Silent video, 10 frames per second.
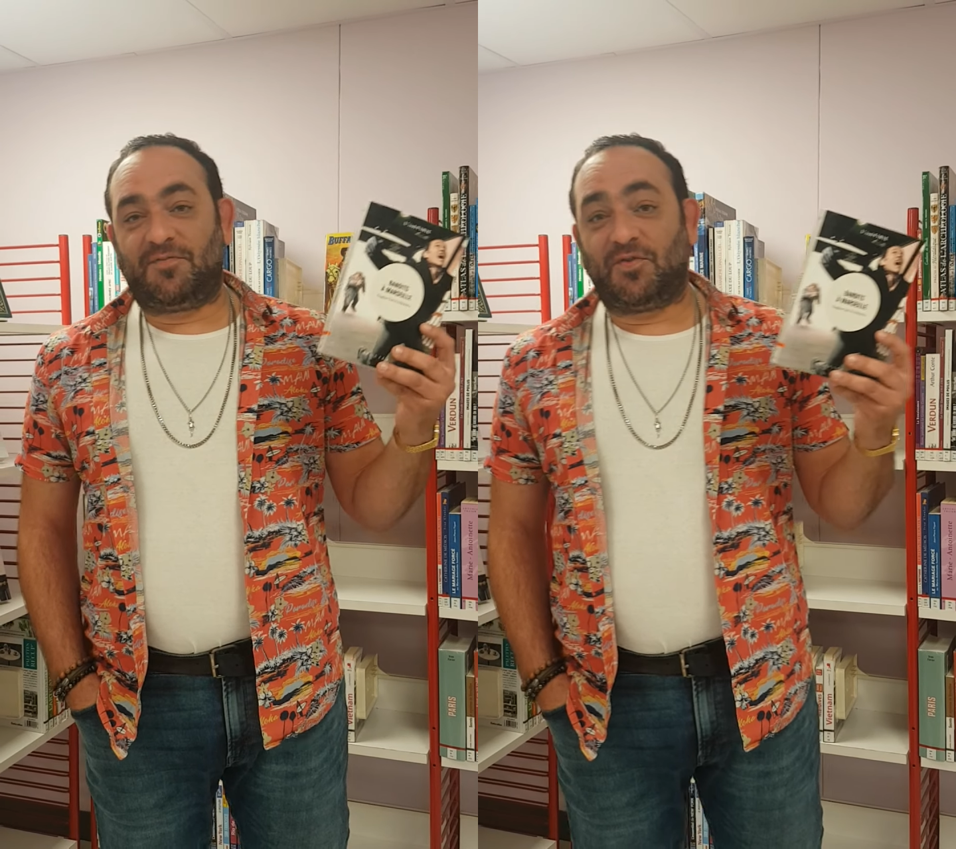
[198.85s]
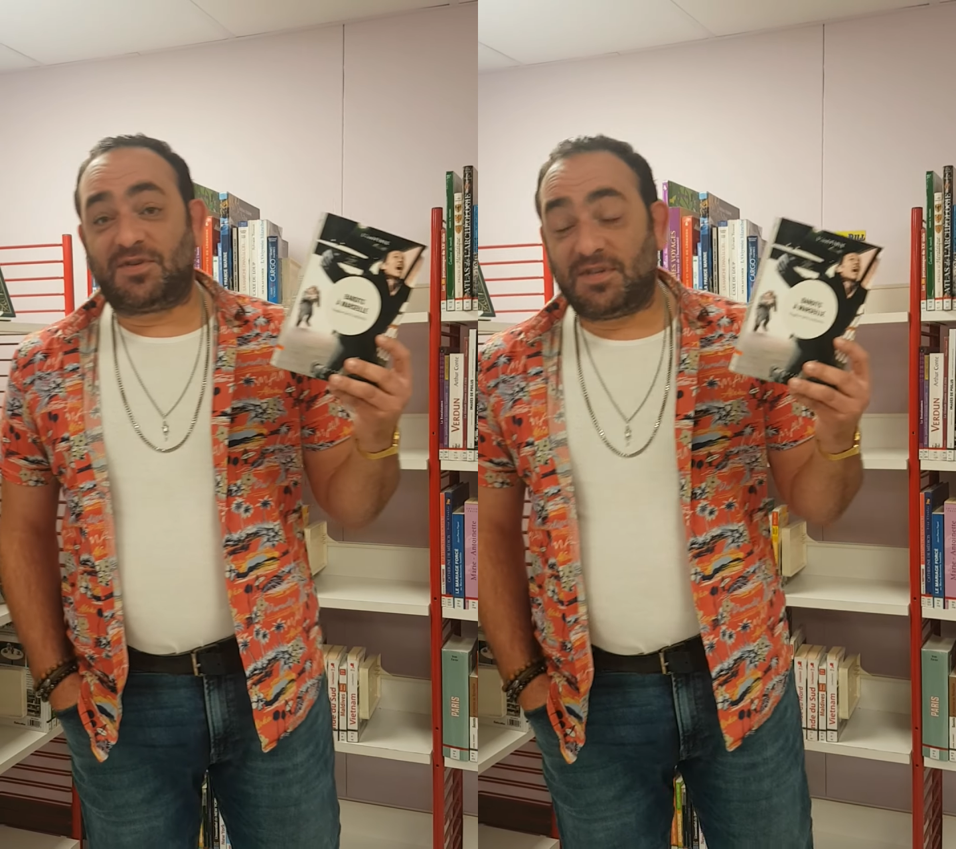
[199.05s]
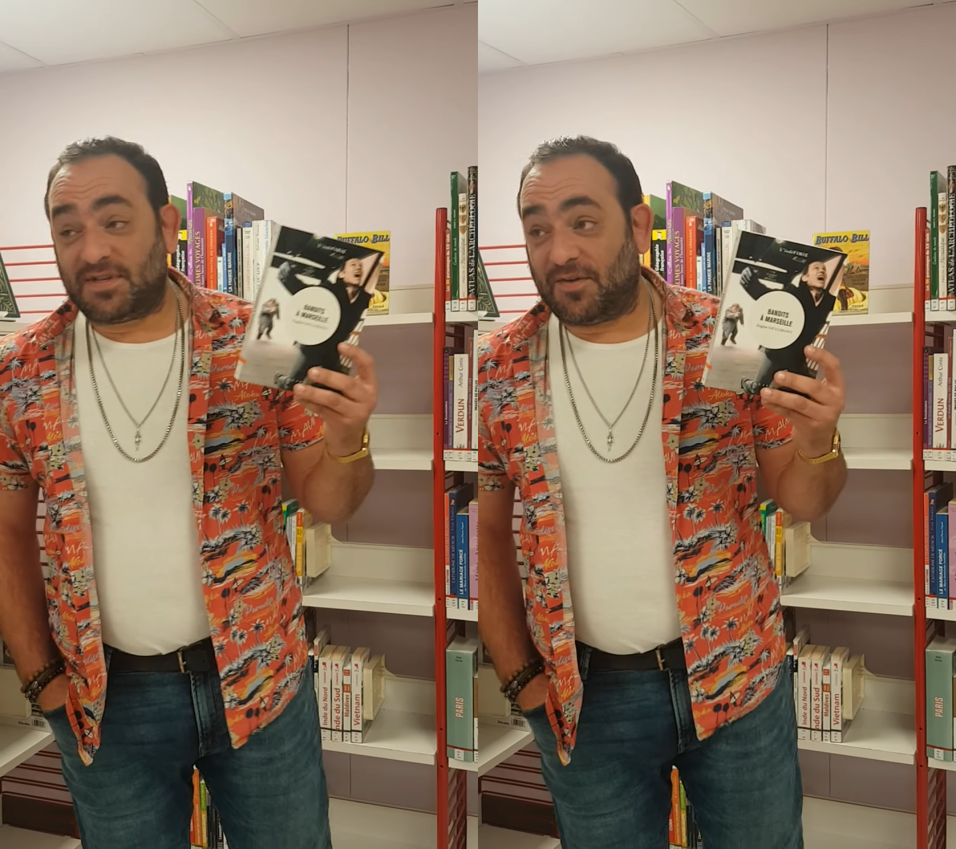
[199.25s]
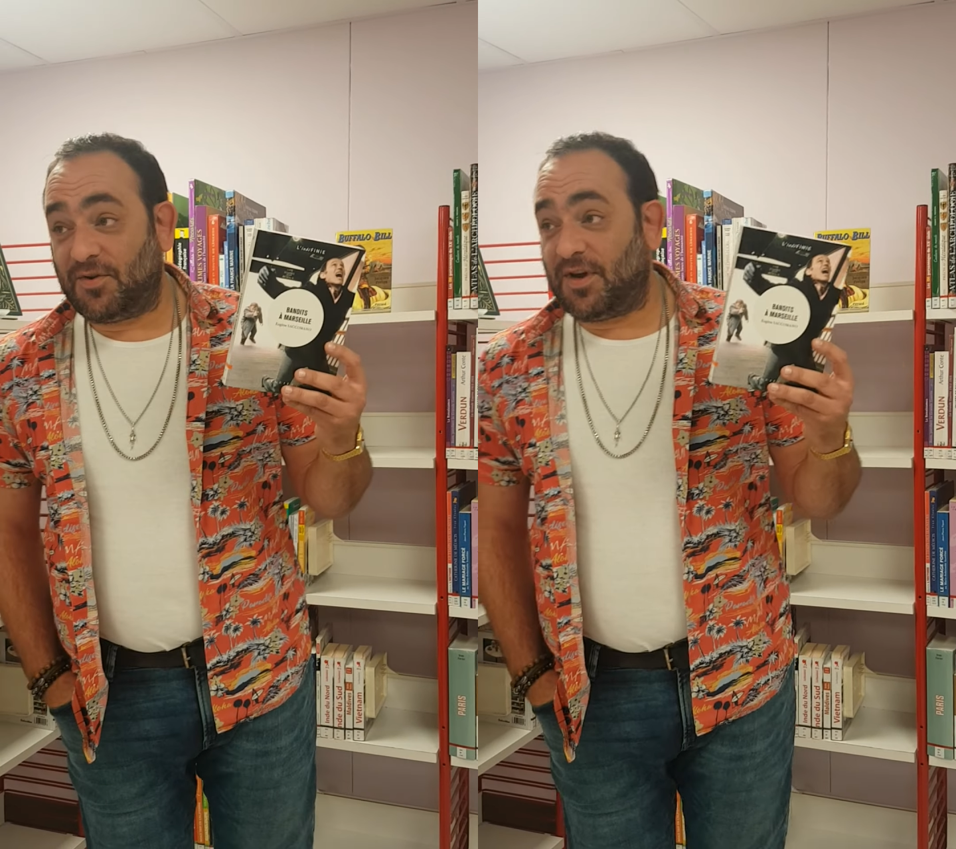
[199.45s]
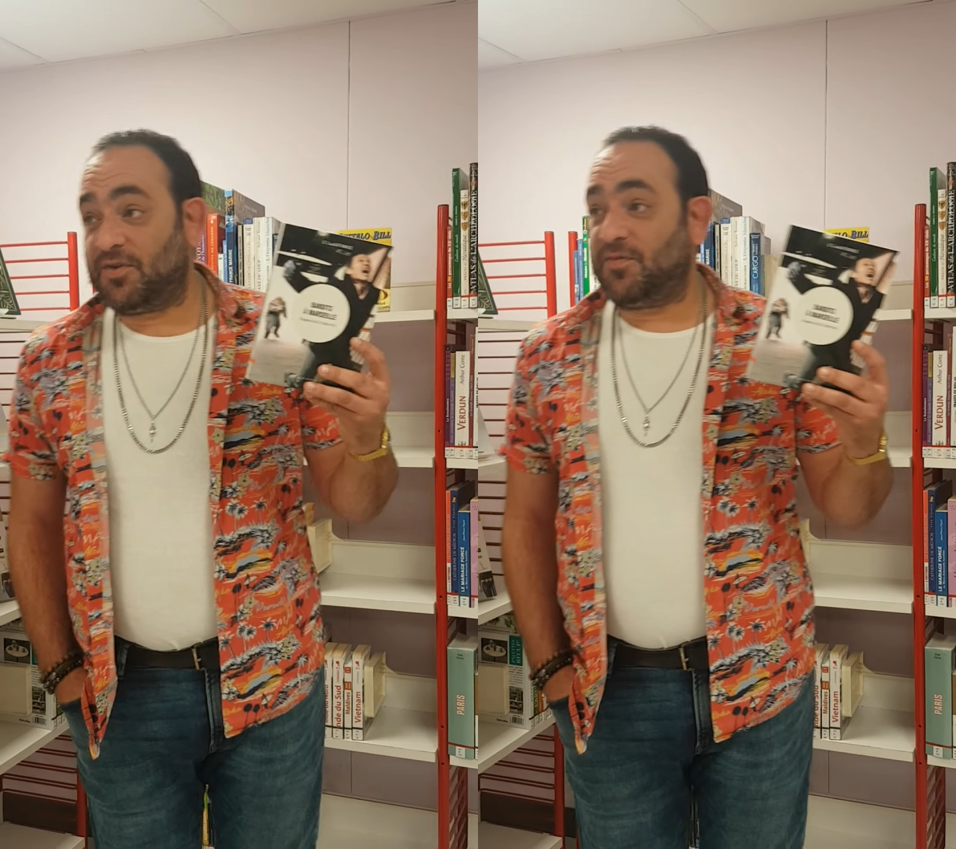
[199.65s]
faut aussi
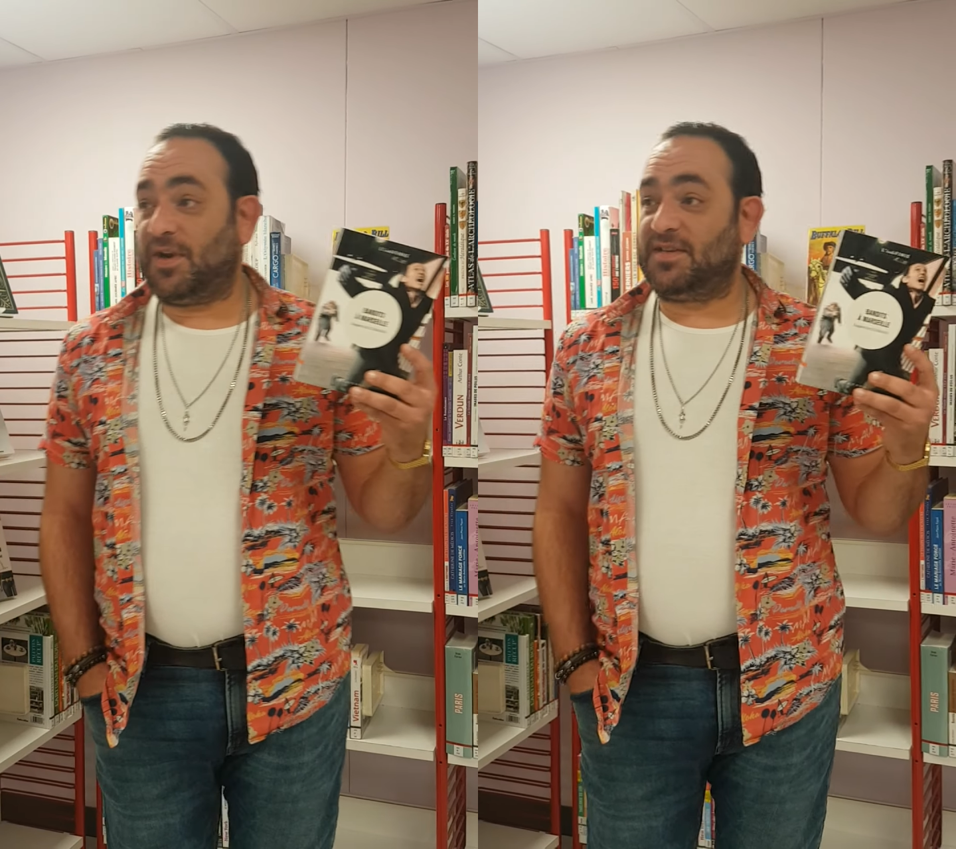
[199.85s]
savoir que voilà,